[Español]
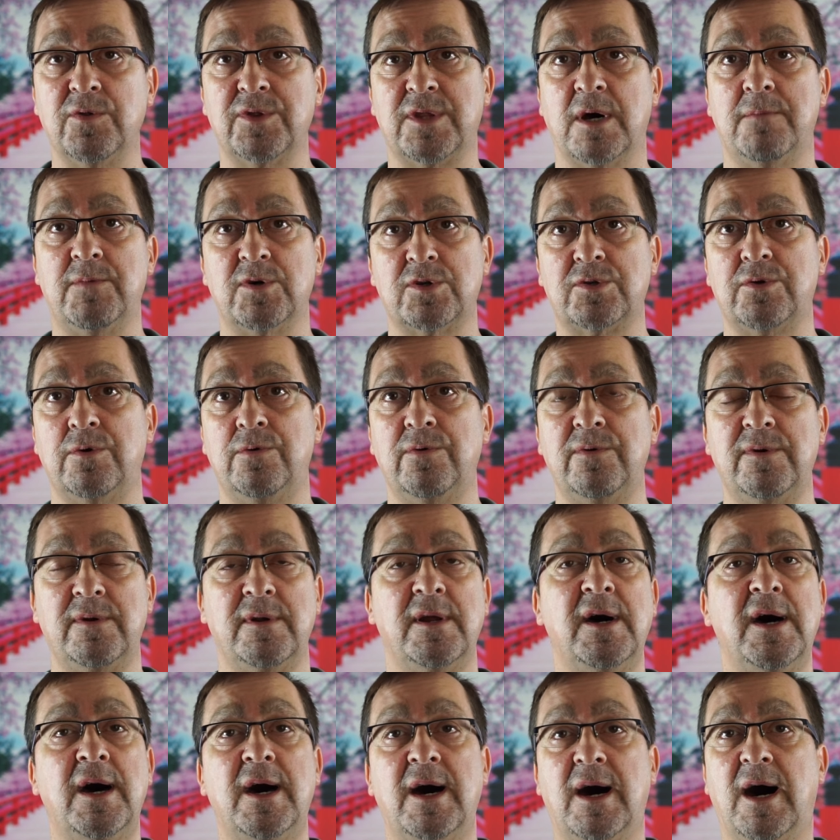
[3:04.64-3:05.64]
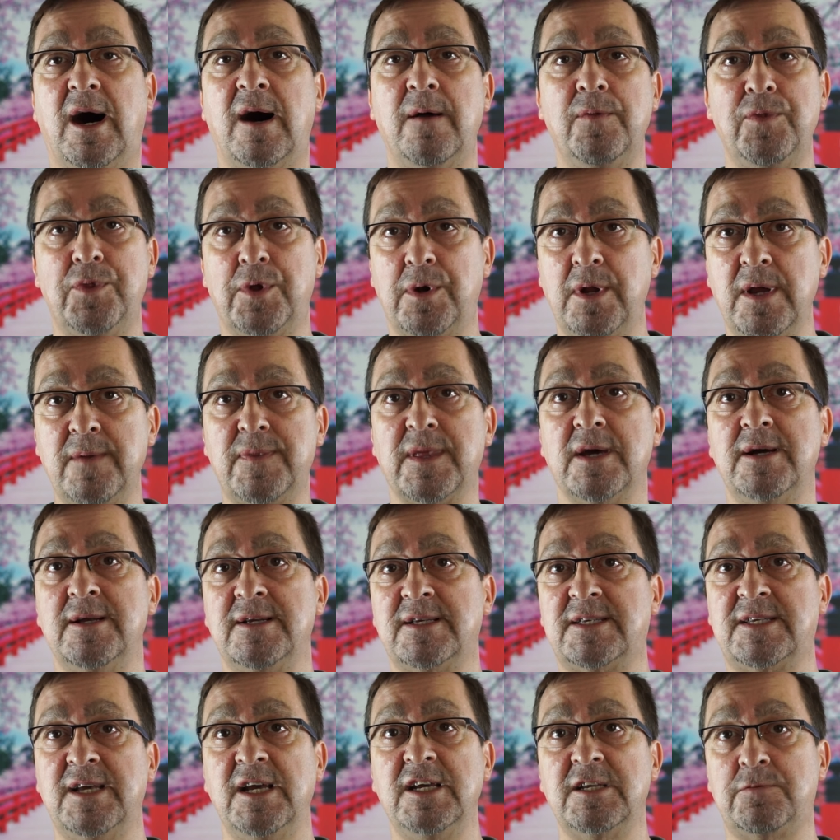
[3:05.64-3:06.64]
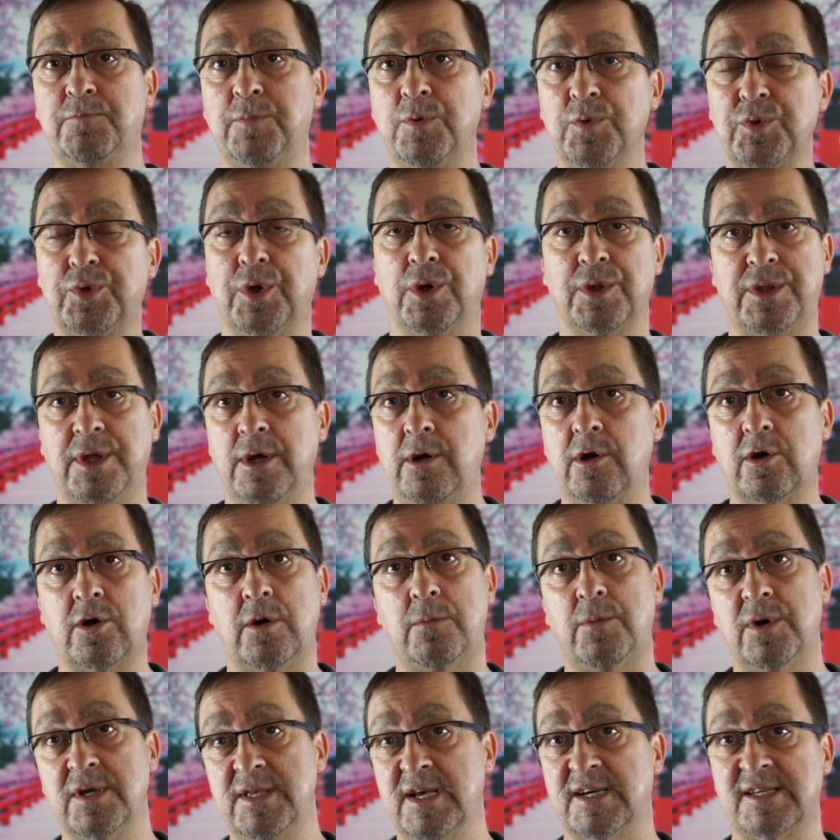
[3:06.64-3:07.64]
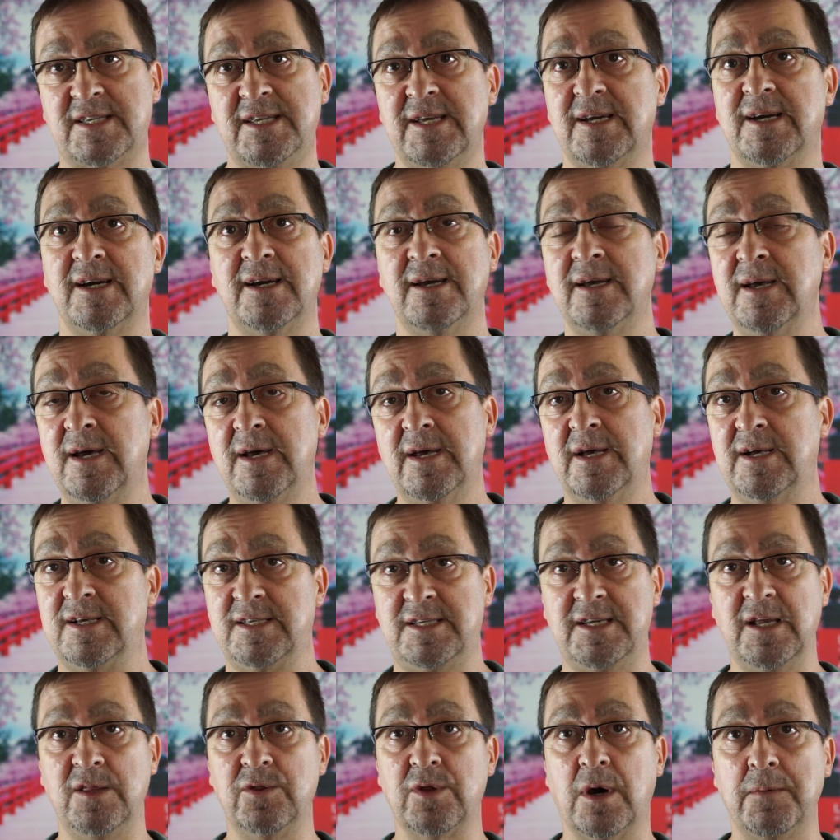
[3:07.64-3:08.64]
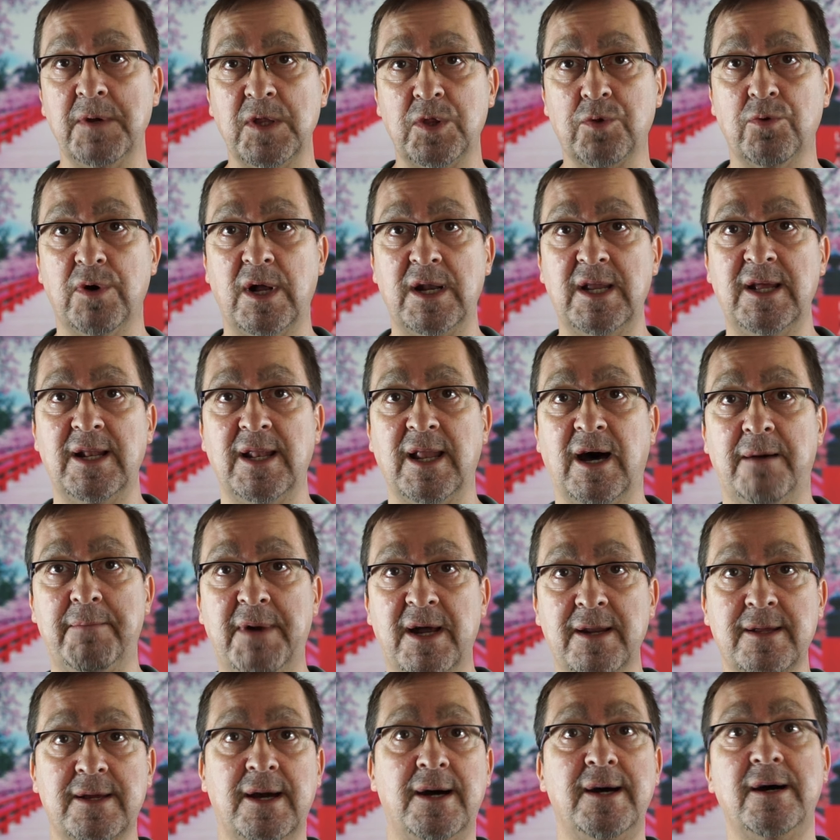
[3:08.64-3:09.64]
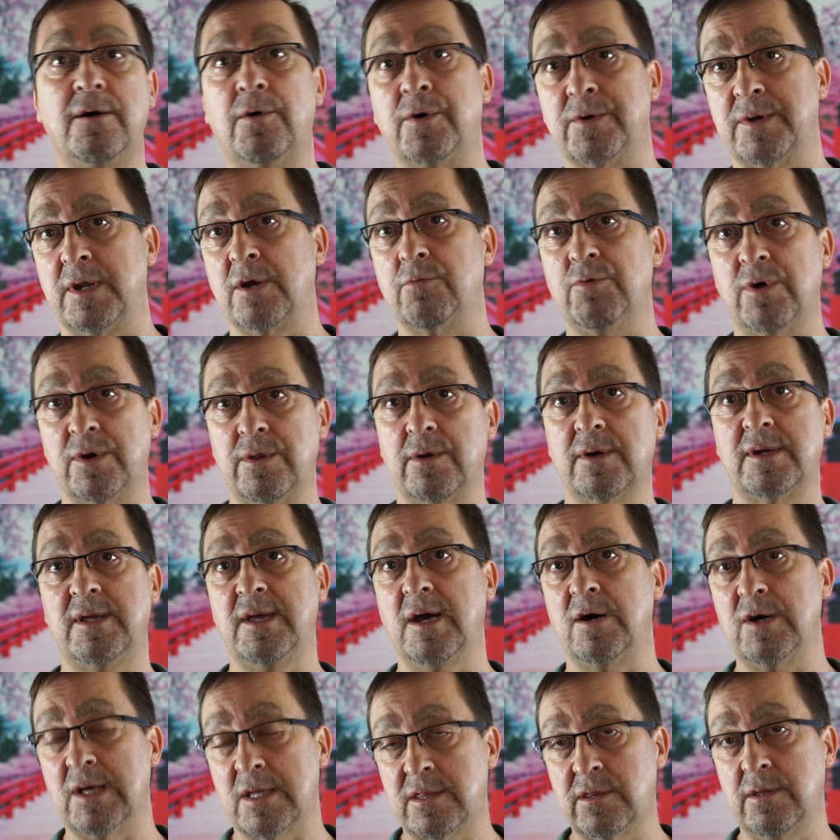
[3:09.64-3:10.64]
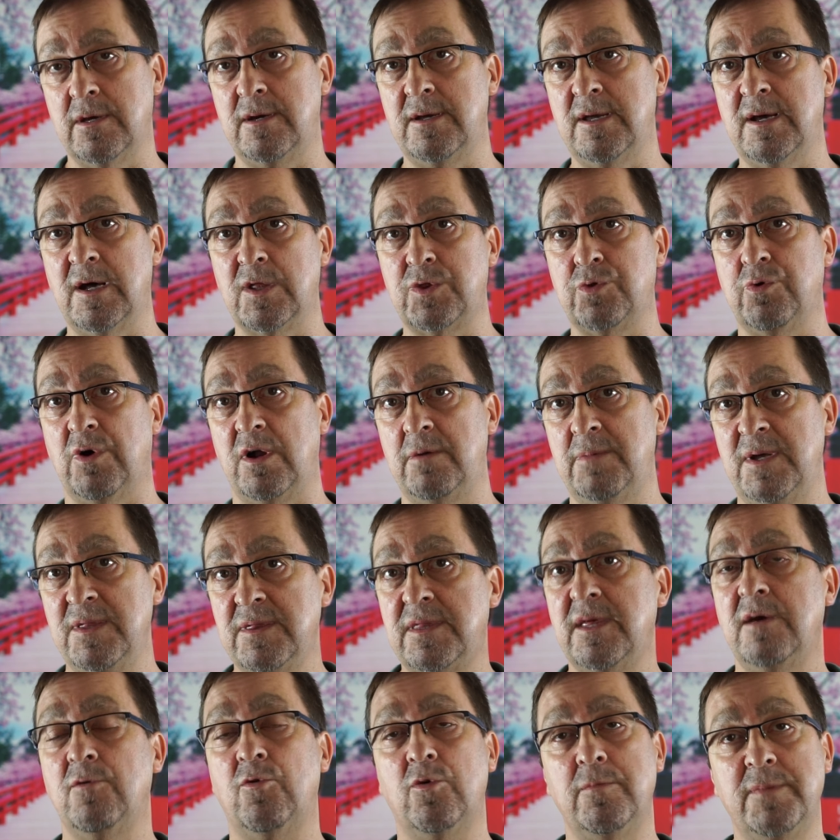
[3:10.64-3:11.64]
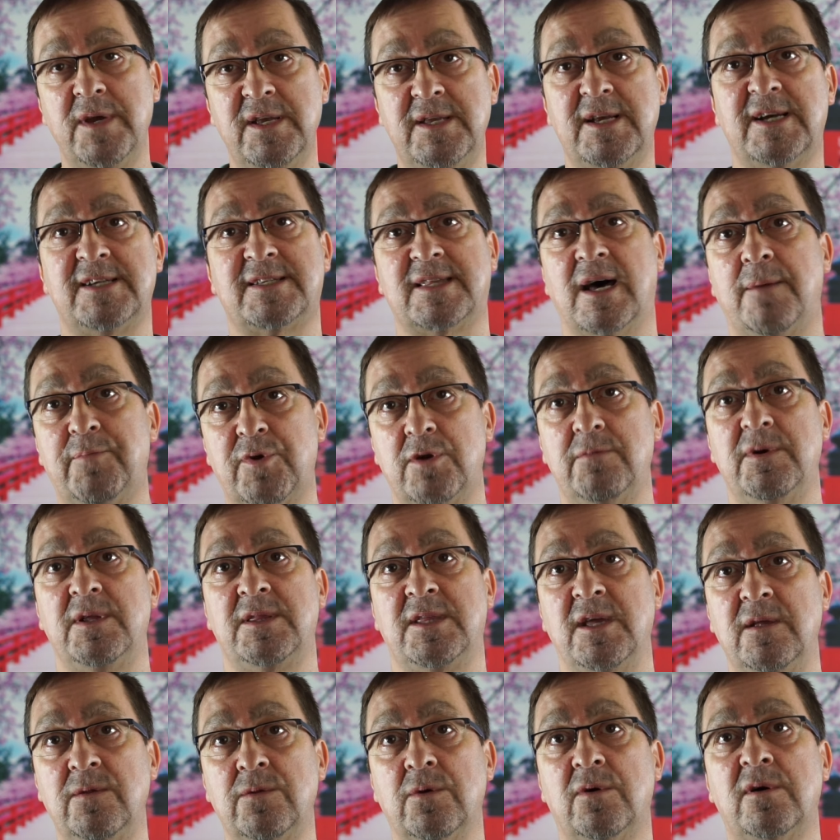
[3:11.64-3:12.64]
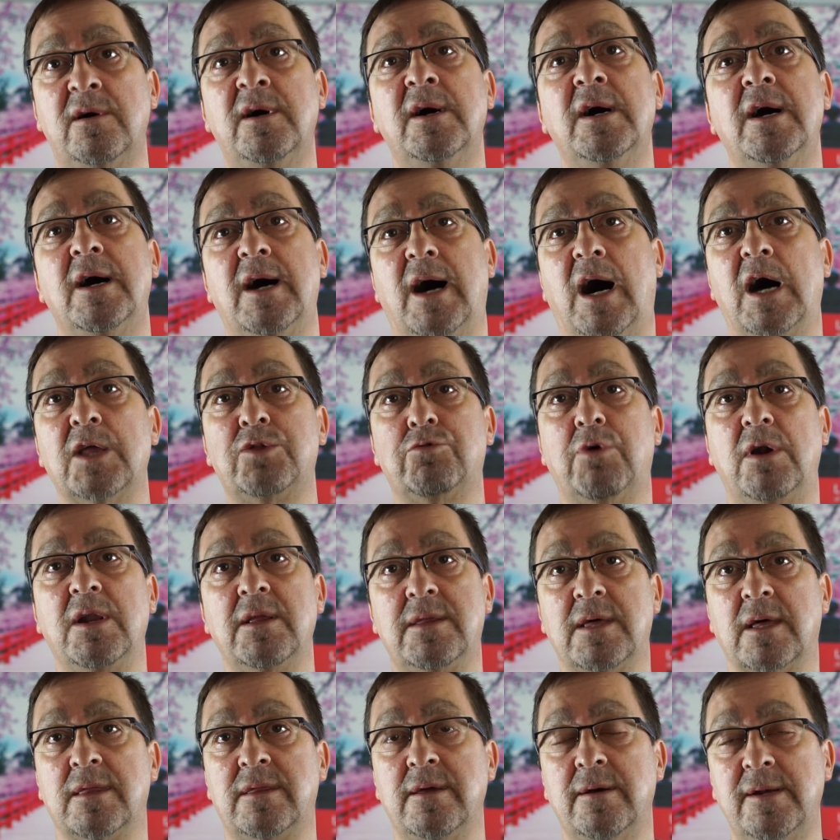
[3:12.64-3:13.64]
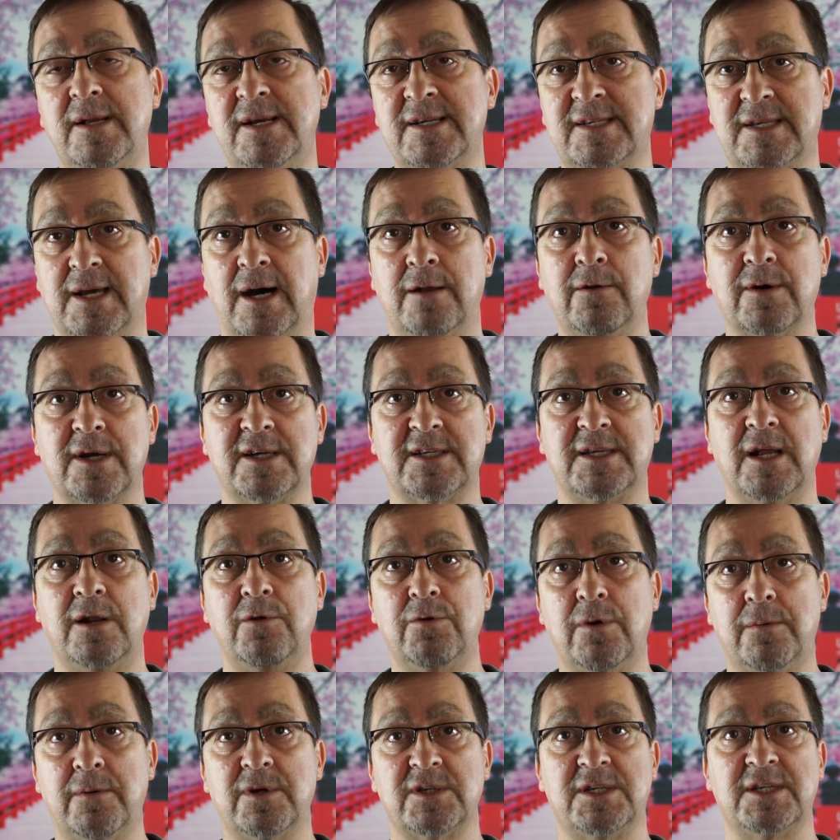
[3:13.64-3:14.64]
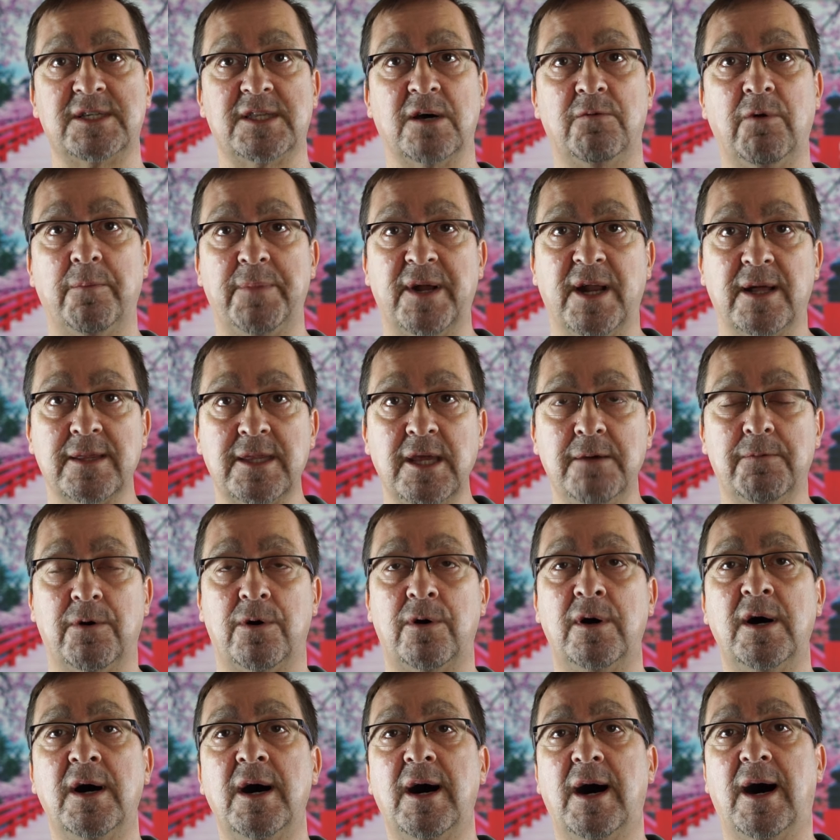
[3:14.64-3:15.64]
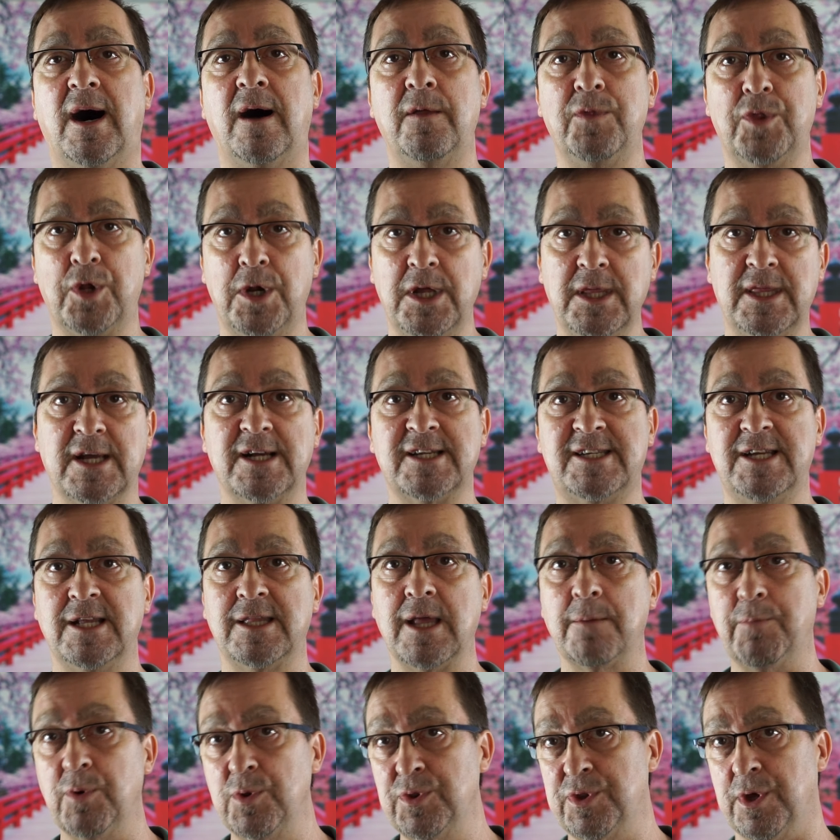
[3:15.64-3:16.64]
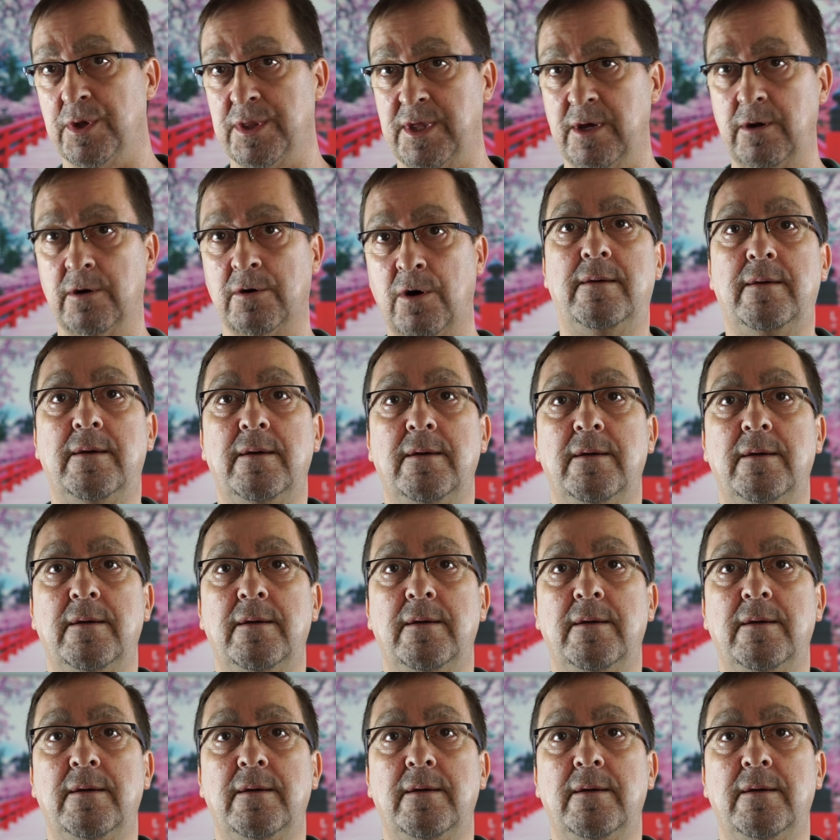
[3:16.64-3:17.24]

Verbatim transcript: contamos con un Android 6.0, como ya sigue siendo habitual en la marca. Os recuerdo que eh, actualmente UMI ya está prometiendo actualizaciones a lo que es el nuevo sistema operativo, Android 7.0.